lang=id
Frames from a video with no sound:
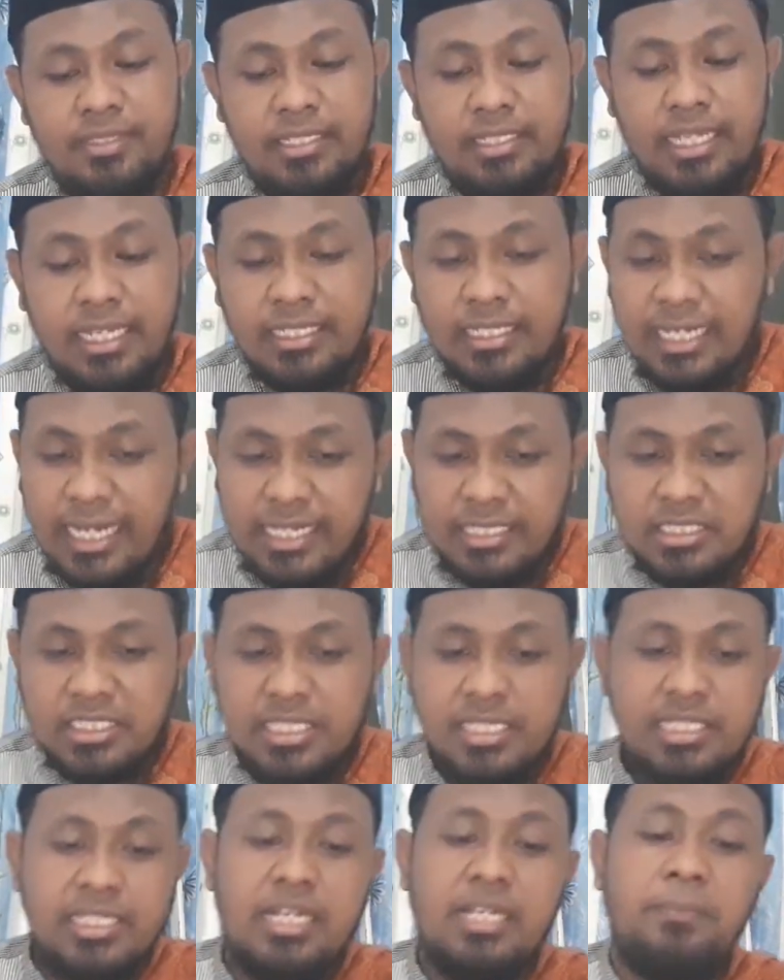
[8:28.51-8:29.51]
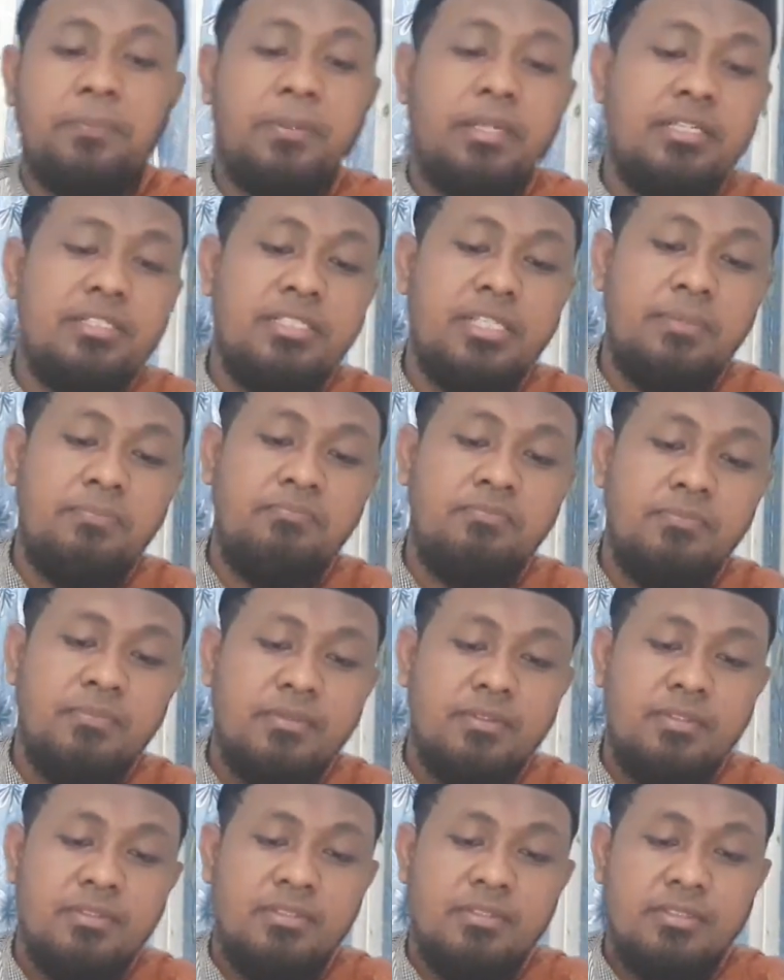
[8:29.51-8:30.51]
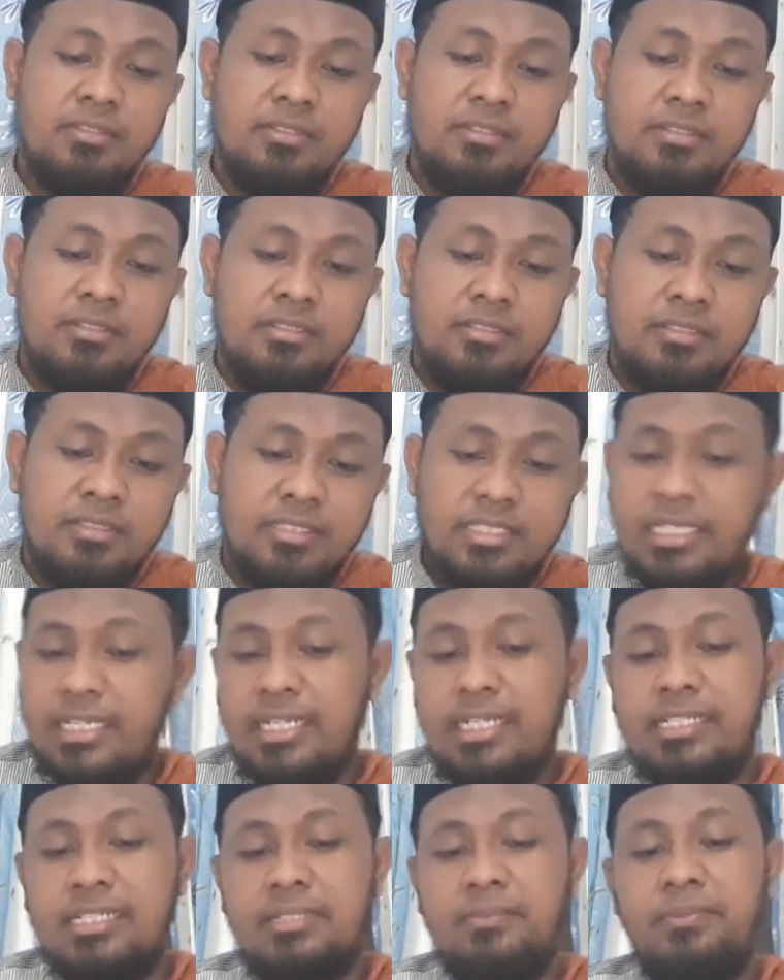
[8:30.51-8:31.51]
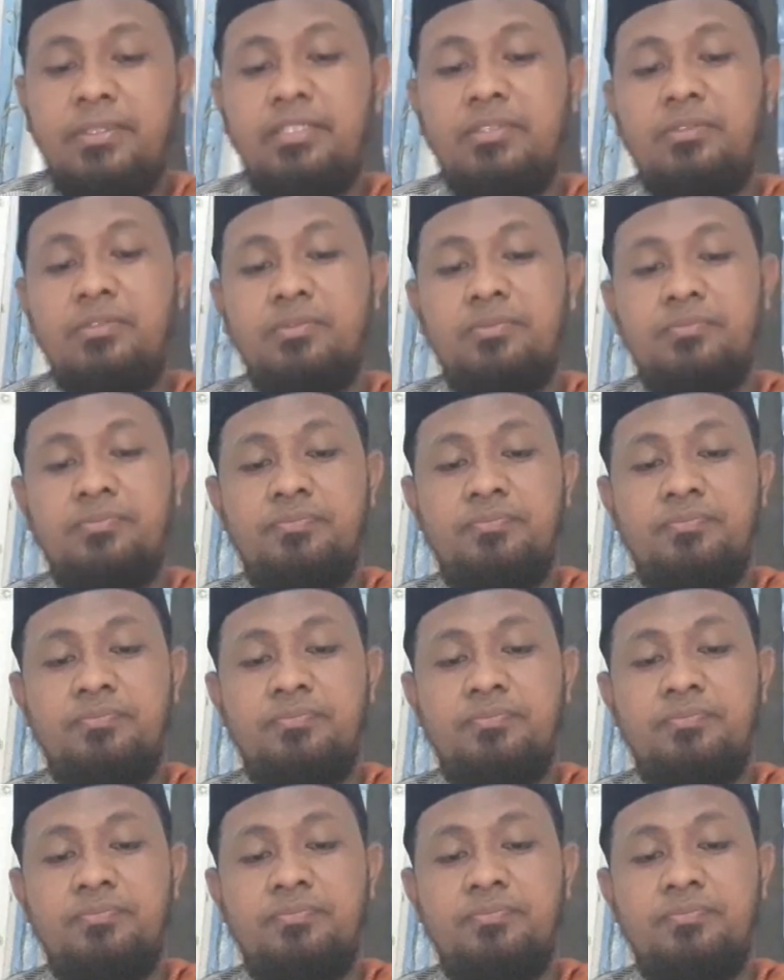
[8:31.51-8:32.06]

Yang jelas secara prinsip senang Nabi itu.